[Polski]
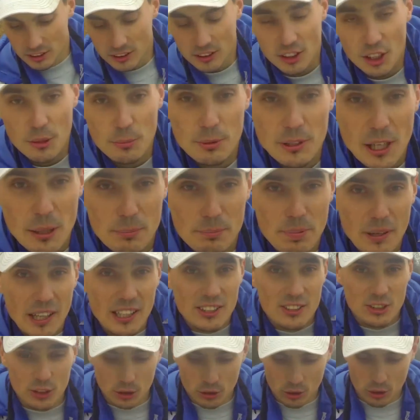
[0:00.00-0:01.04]
rybka
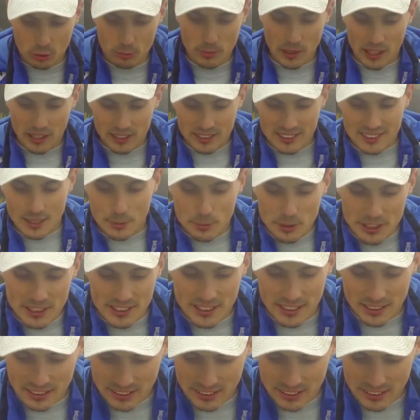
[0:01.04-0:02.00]
bardzo gruba, samica.